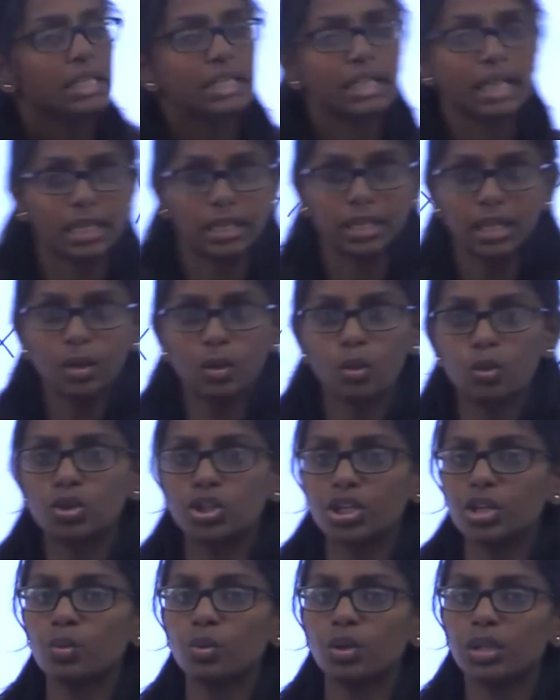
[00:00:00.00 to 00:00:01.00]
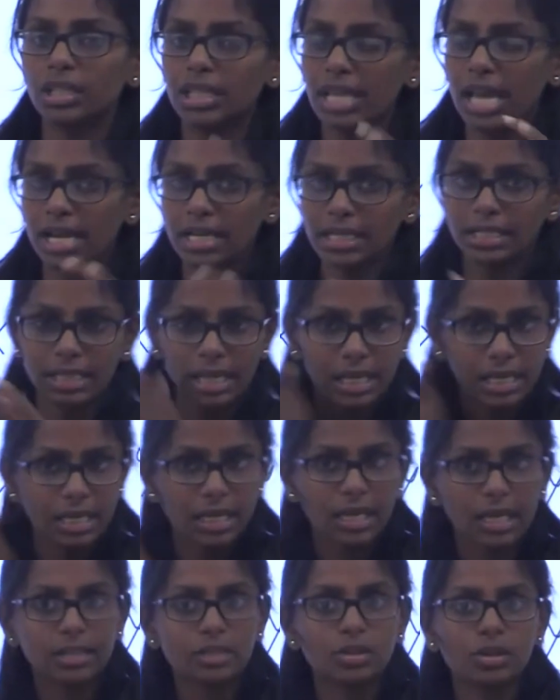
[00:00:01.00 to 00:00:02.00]
எந்த கூற்று உறுதியாக
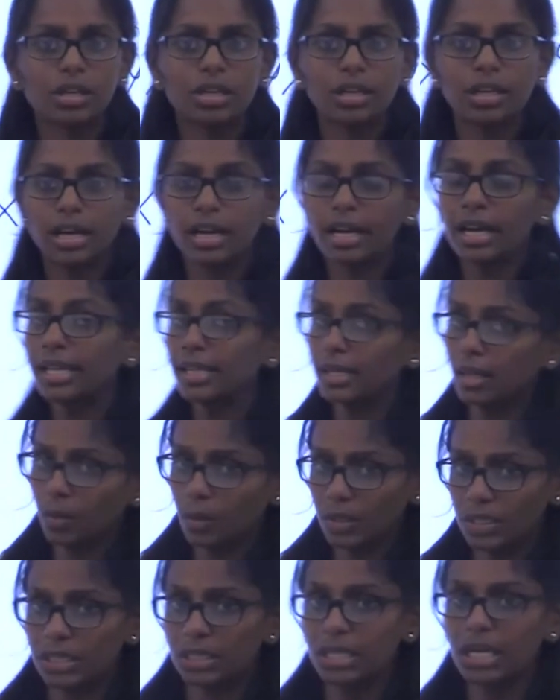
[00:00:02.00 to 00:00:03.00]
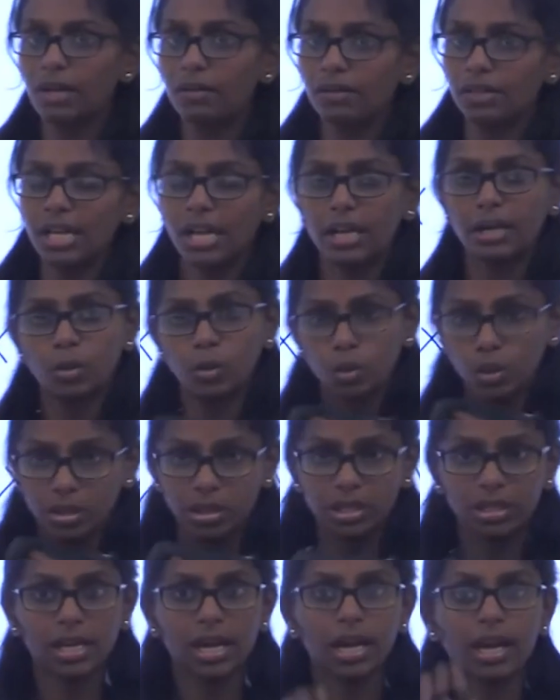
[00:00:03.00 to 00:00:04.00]
சரியில்லைன்னு சொல்லியிருக்காங்க இந்த கொஸ்டின்ல வந்து என்ன
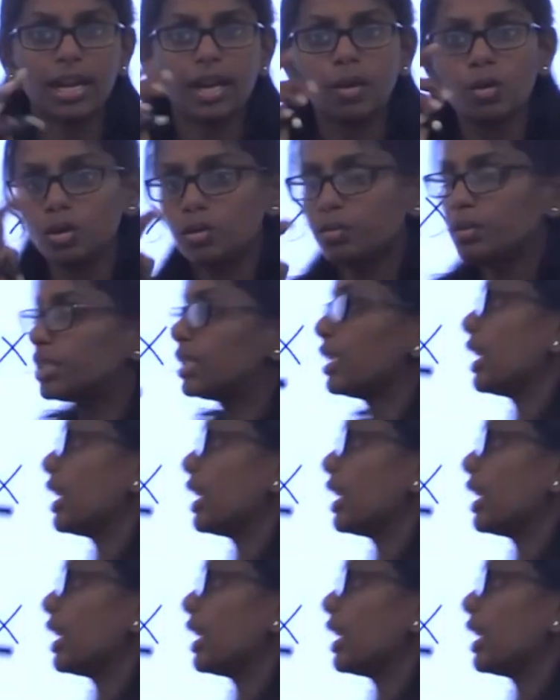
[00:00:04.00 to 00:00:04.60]
கொடுத்திருந்தாங்கன்னா ஒண்ணு மிஸ்